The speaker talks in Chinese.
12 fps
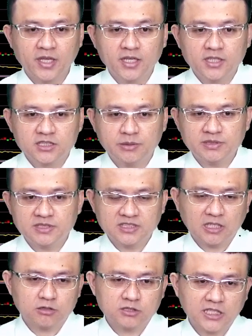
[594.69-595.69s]
这边
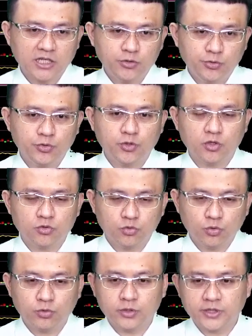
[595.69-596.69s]
造山运动，如
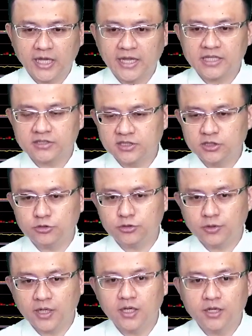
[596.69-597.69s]
果它要继续的
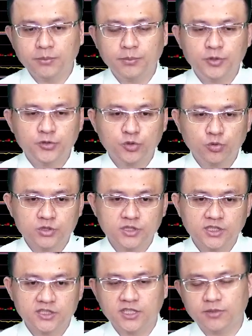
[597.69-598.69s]
话。必须过这
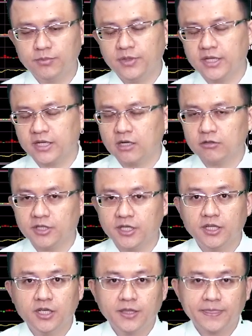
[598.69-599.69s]
前面的高点，
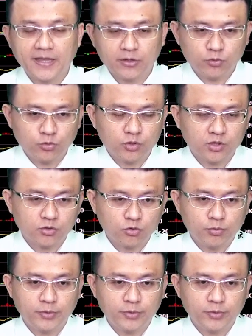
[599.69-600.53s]
那如果过不